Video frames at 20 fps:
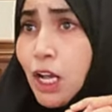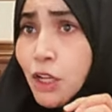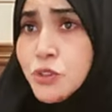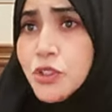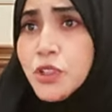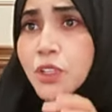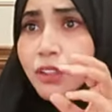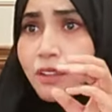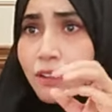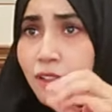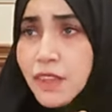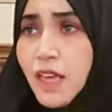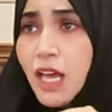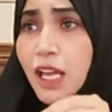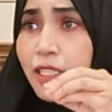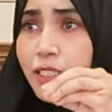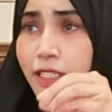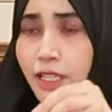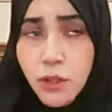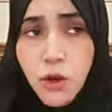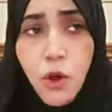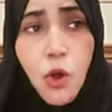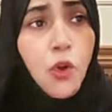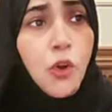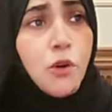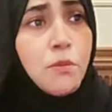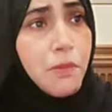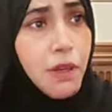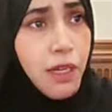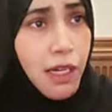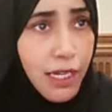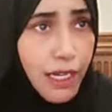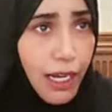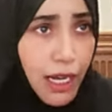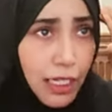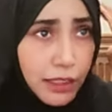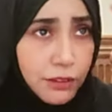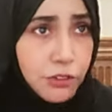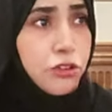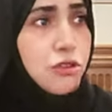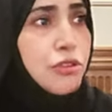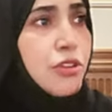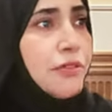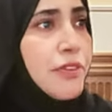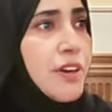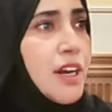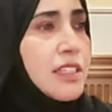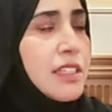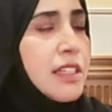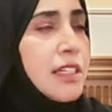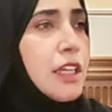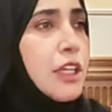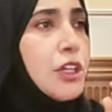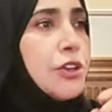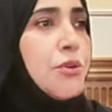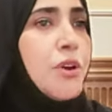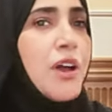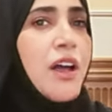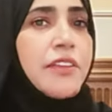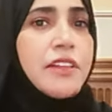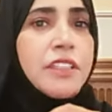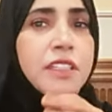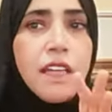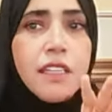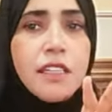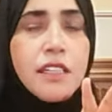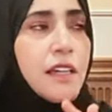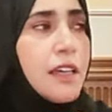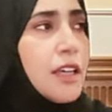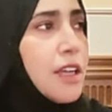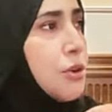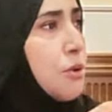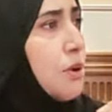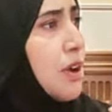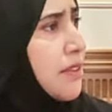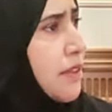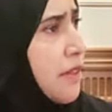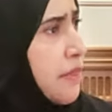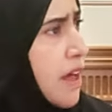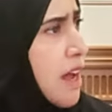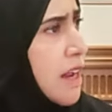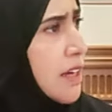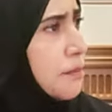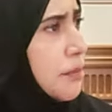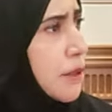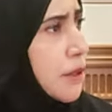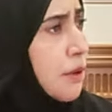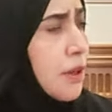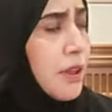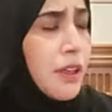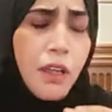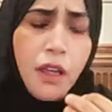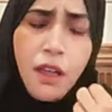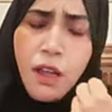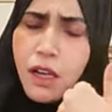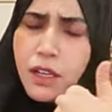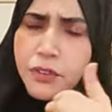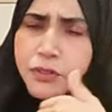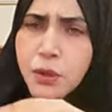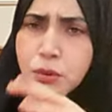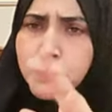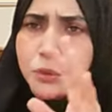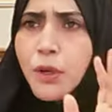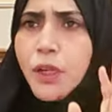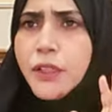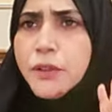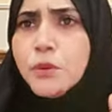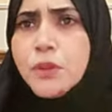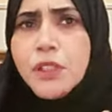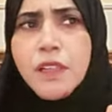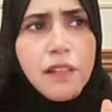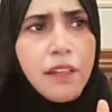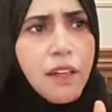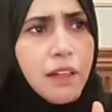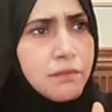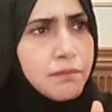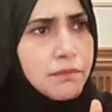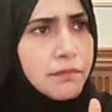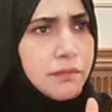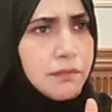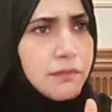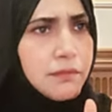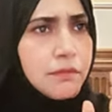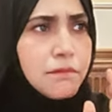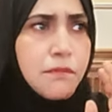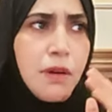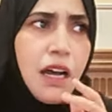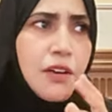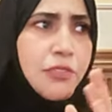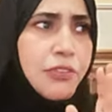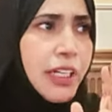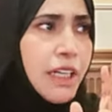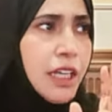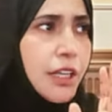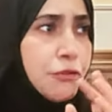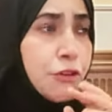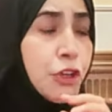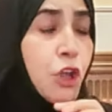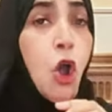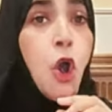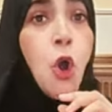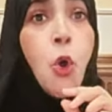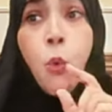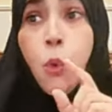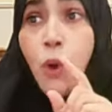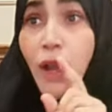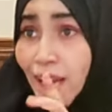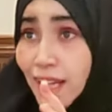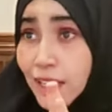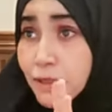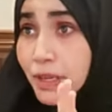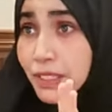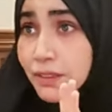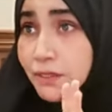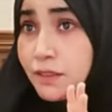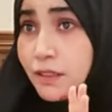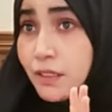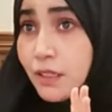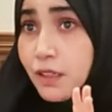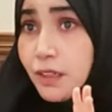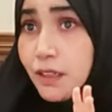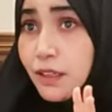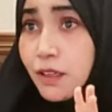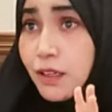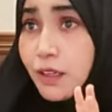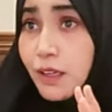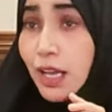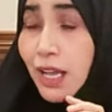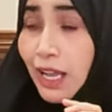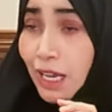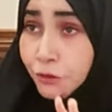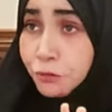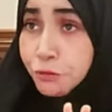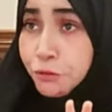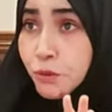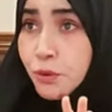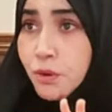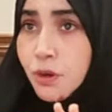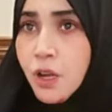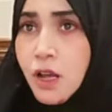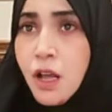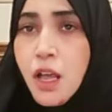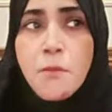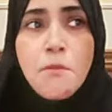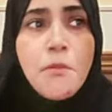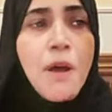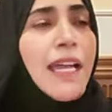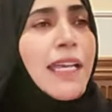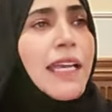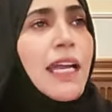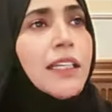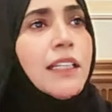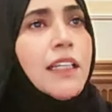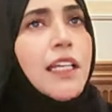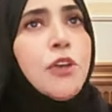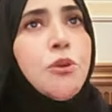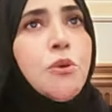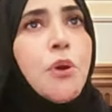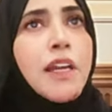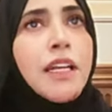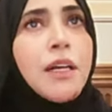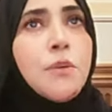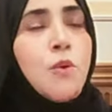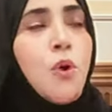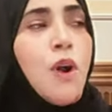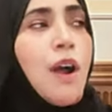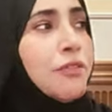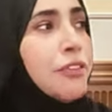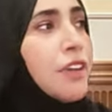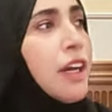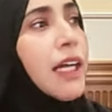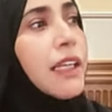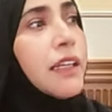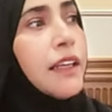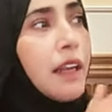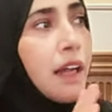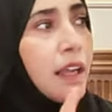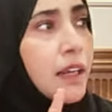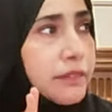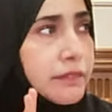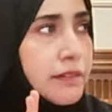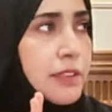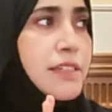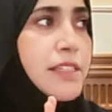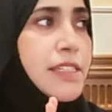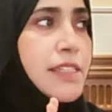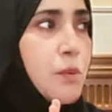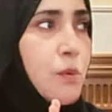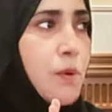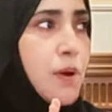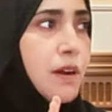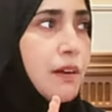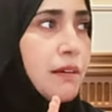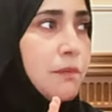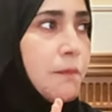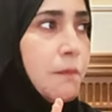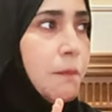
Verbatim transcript: اسقطي ذلك الحكم اللي حاطتنا في راسك انه هذا سيء انه هذا ظالم انه عفوت عنه لله ما افكر فيه وكلمه اعفو ما يعني انه انا موافقه على الغلط اللي سواه